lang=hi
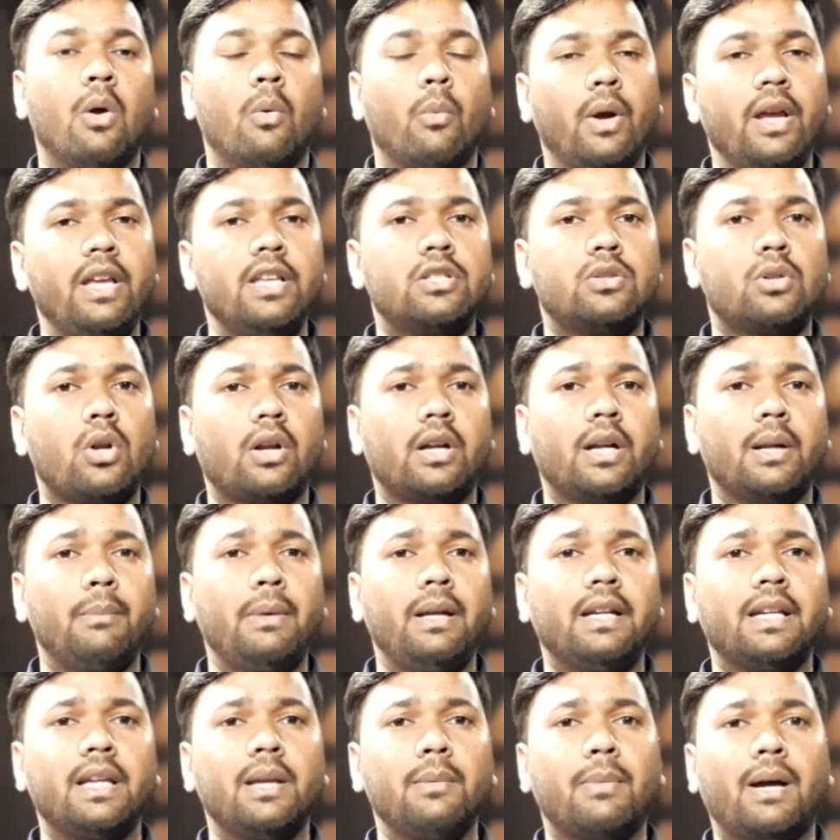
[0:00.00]
वहीं इस
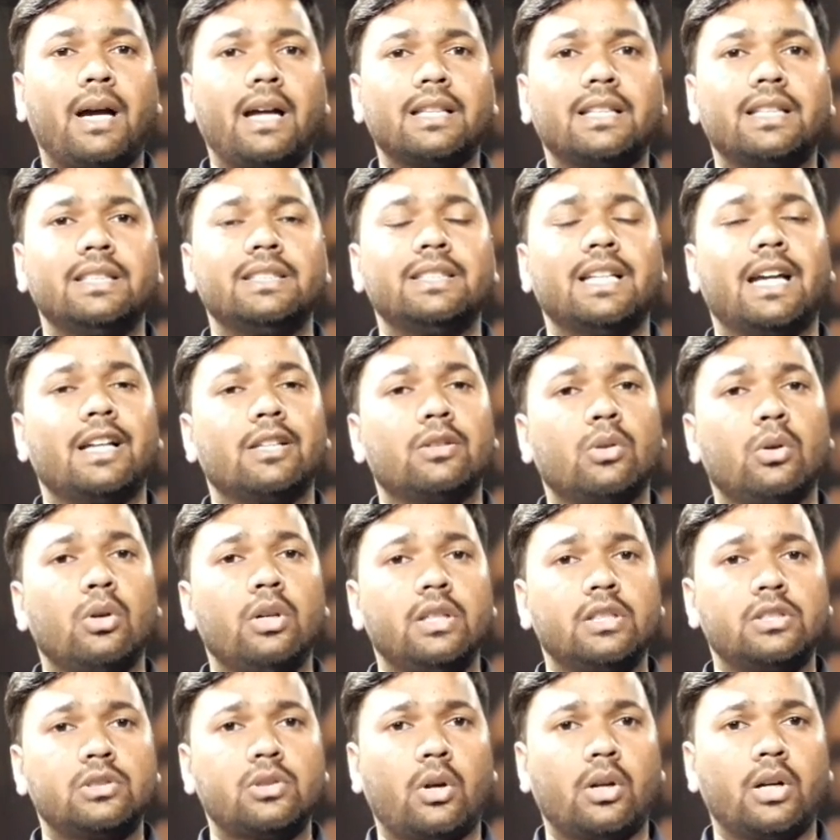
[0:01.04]
टूर्नामेंट की बात की जाए तो
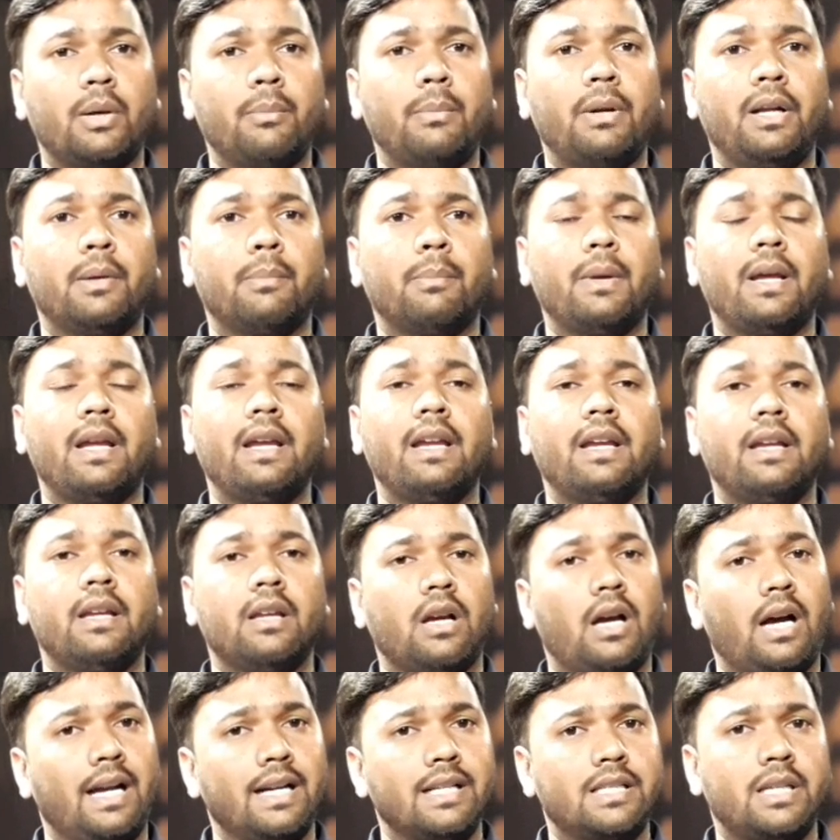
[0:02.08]
इस टूर्नामेंट में
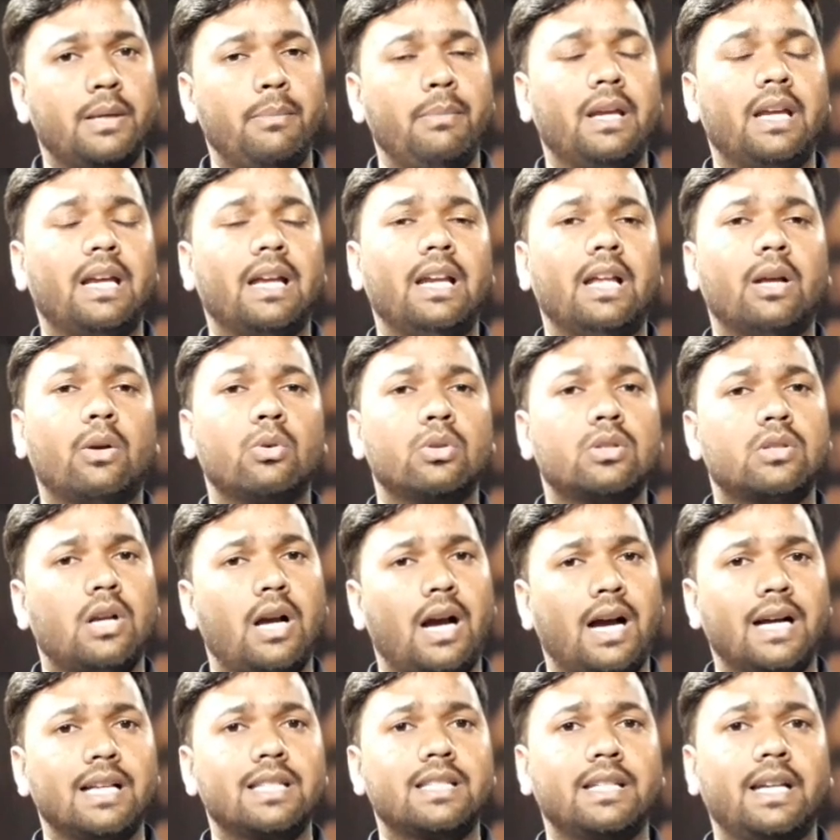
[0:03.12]
आरसीबी के लिए कुछ
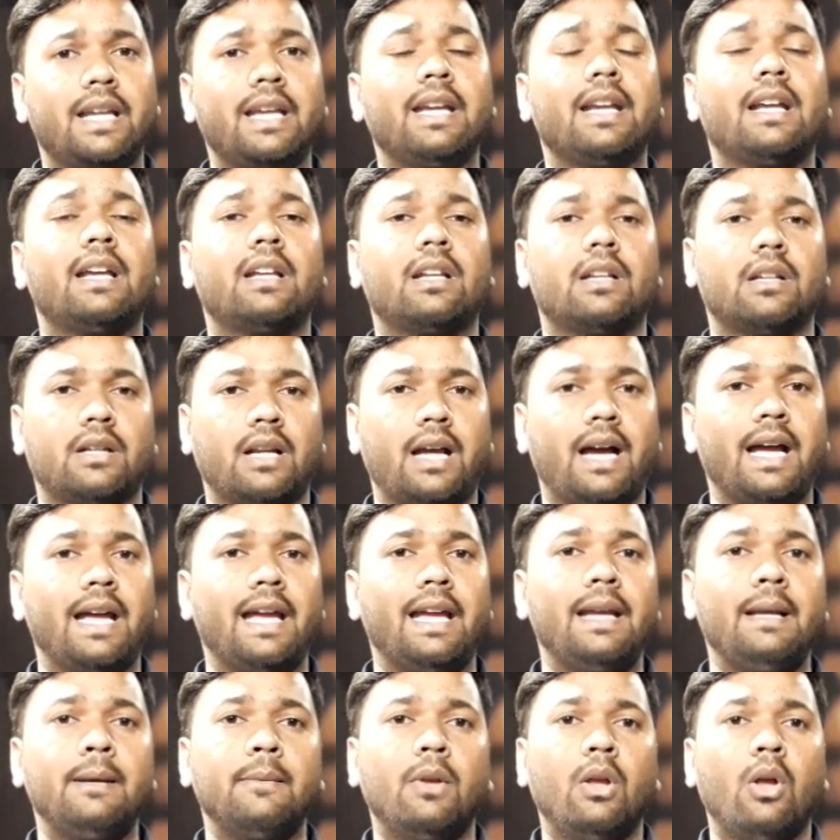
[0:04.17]
खास नहीं रहा
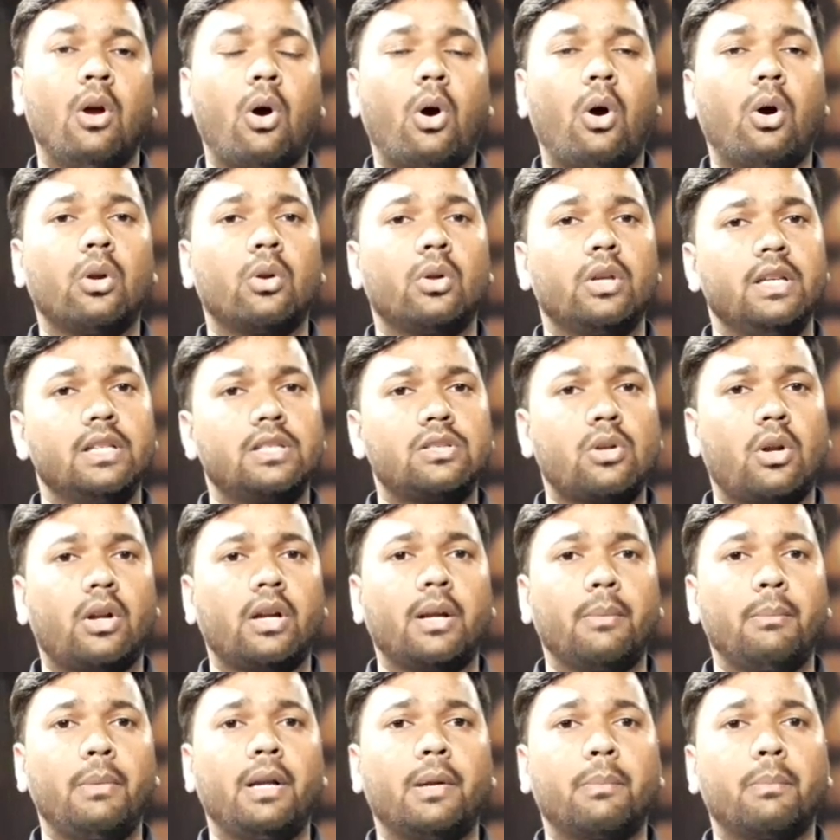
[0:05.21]
है और इस
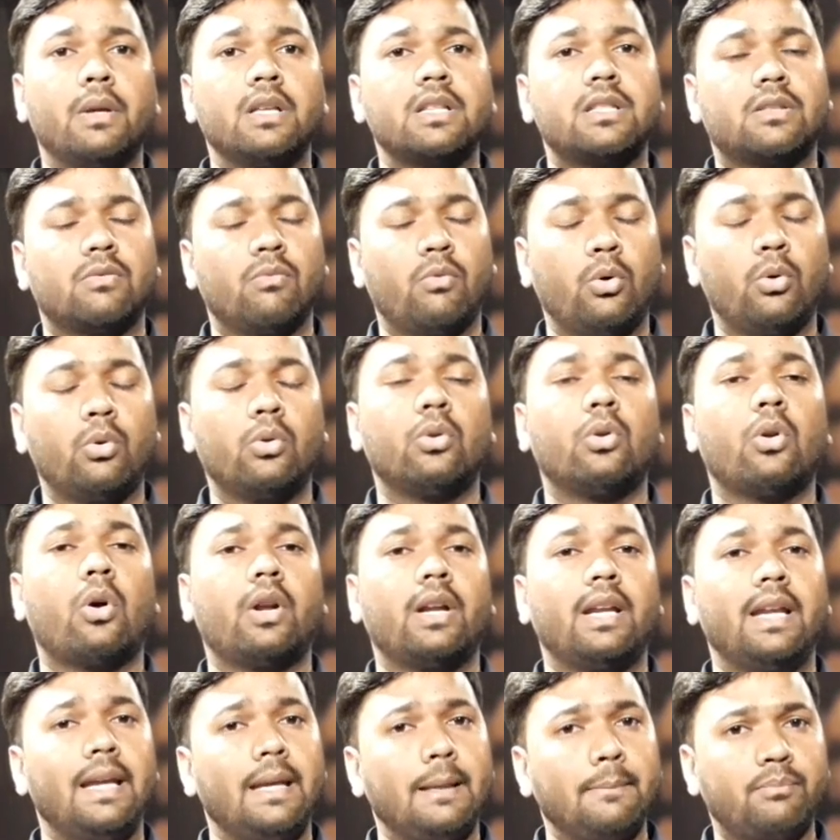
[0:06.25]
टूर्नामेंट में वो
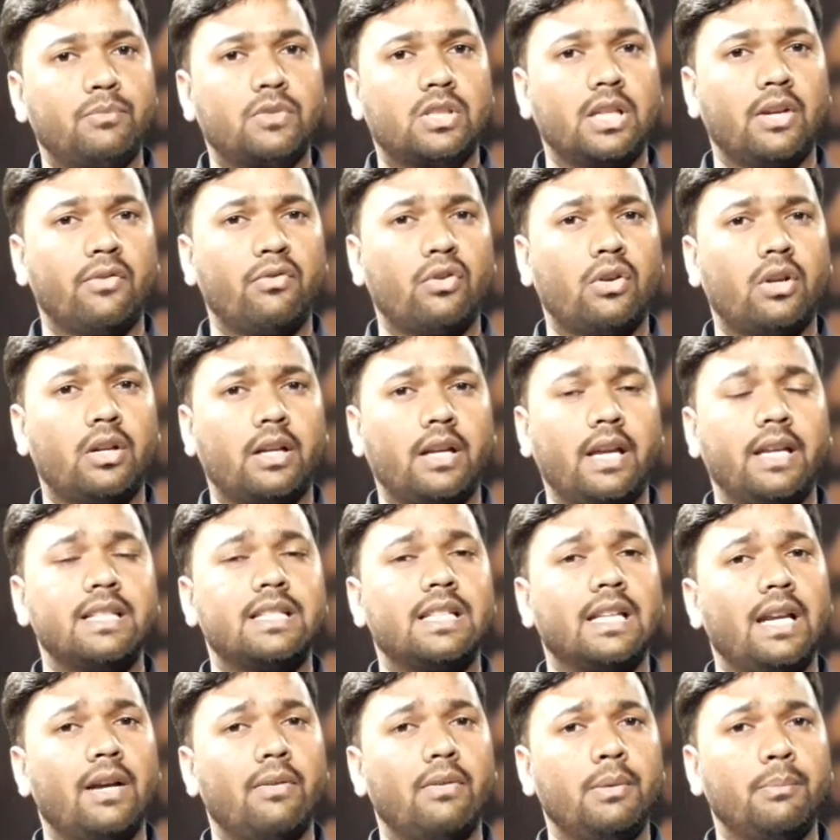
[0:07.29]
उन्होंने सिर्फ
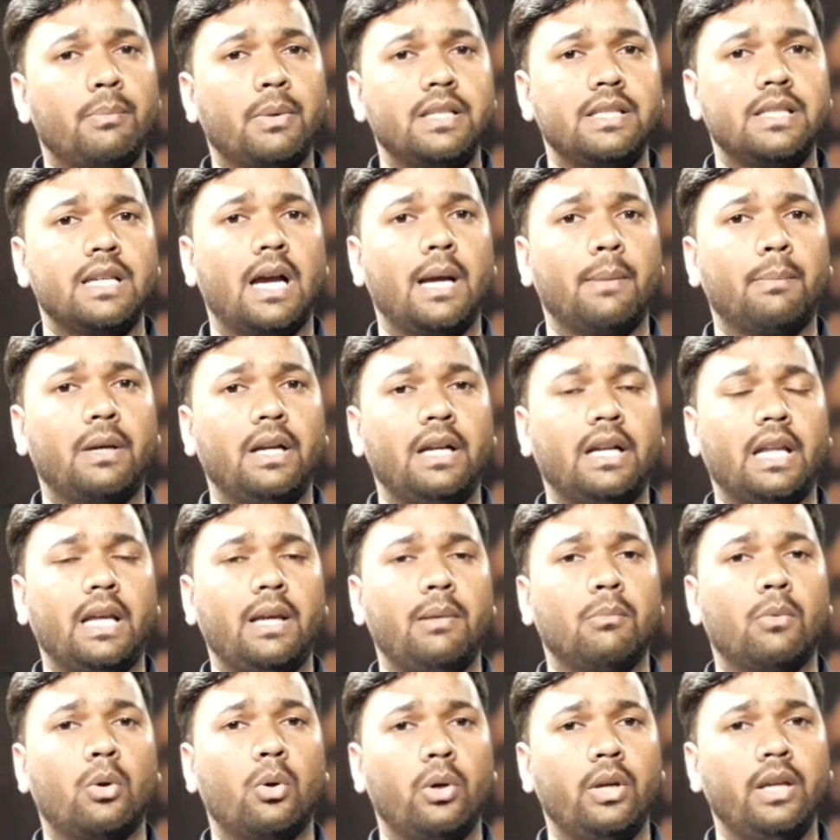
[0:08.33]
किंग्स इलेवन पंजाब की
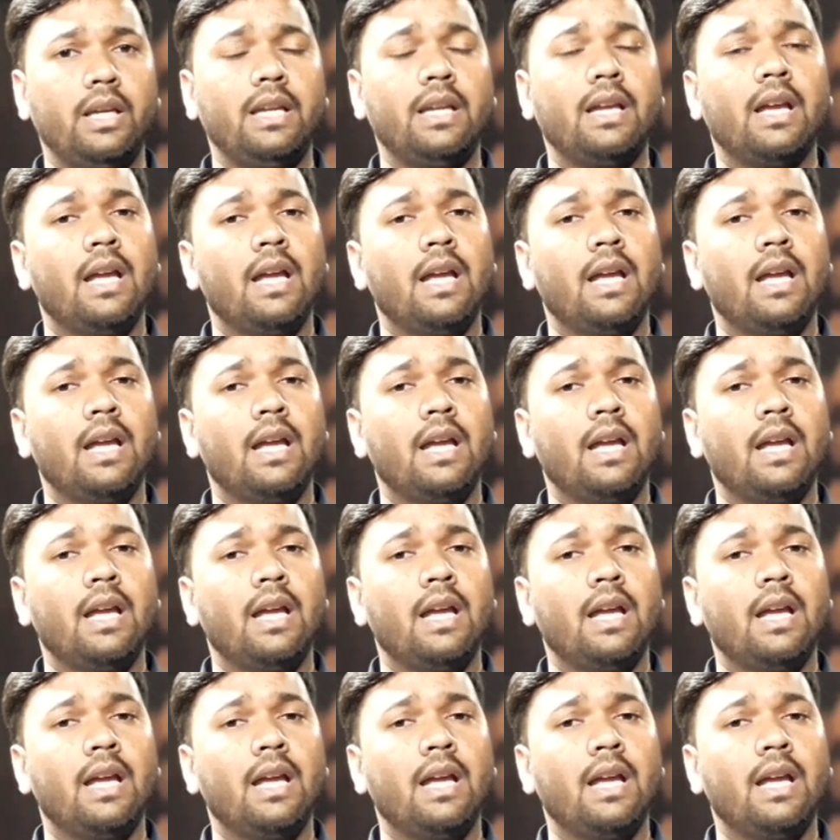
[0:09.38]
टीम को ही